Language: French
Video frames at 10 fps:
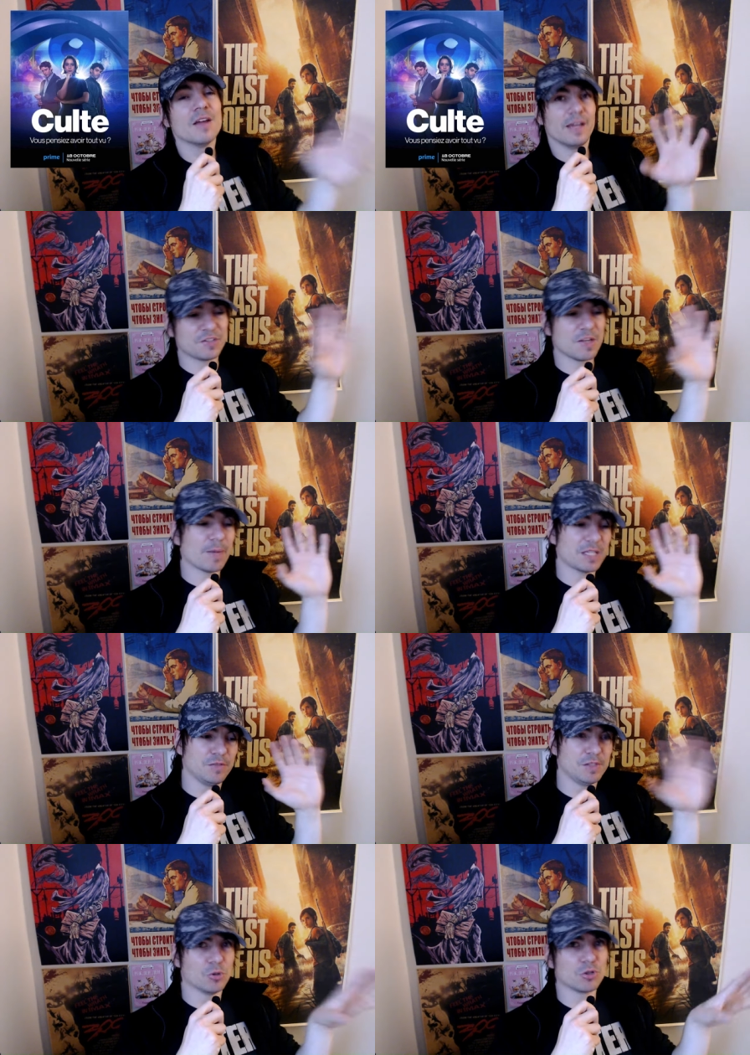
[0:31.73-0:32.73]
Et en deuxième partie
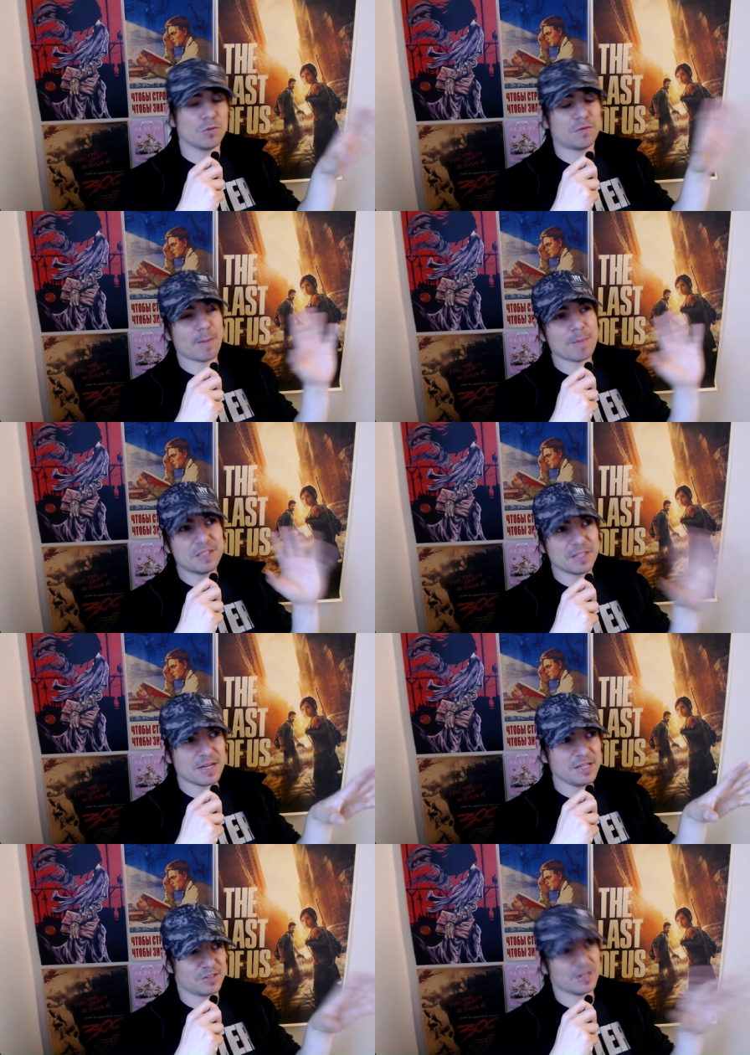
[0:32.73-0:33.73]
de vidéo, je vais vous faire ma petite
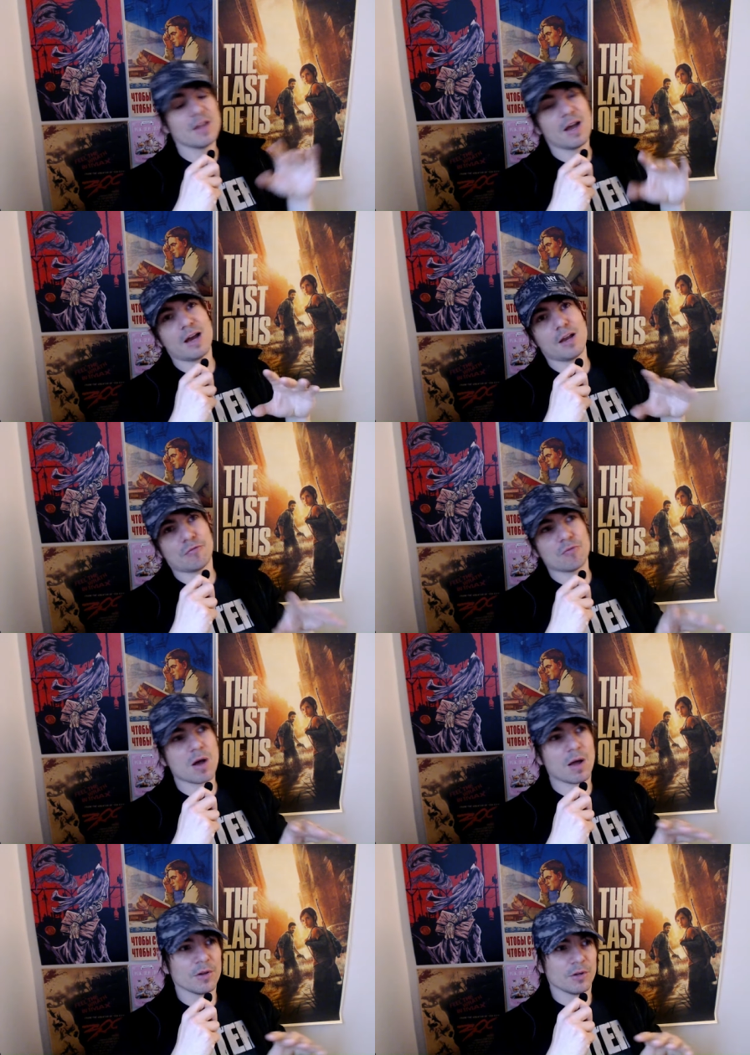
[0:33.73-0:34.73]
analyse à la
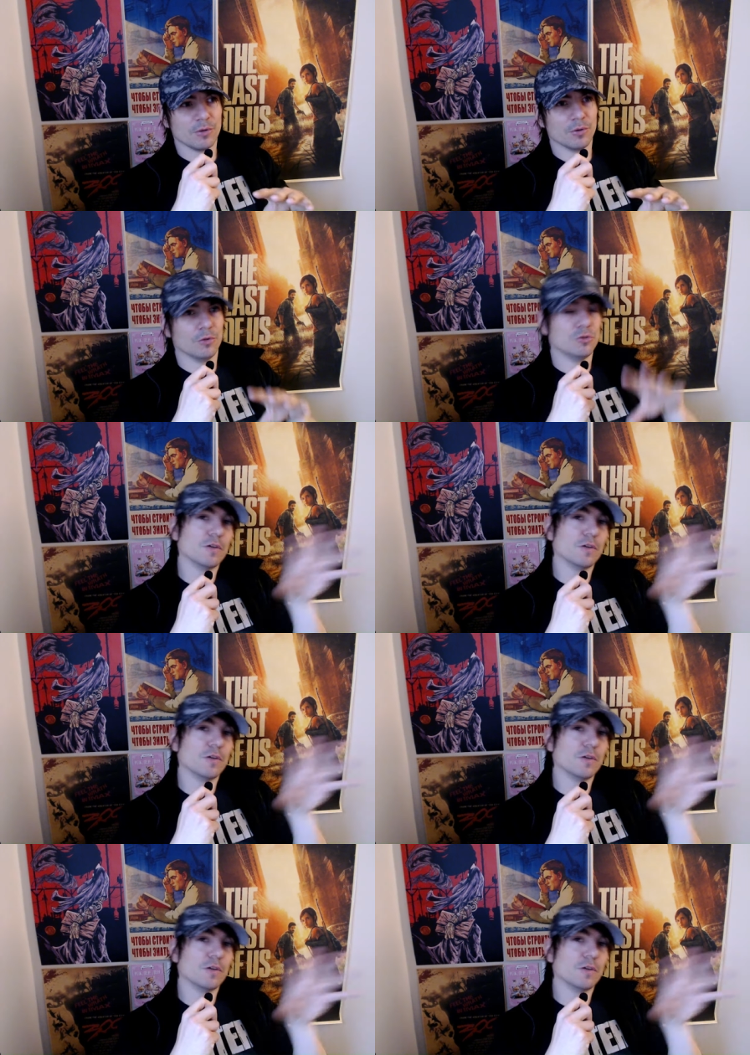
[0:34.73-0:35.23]
fois euh,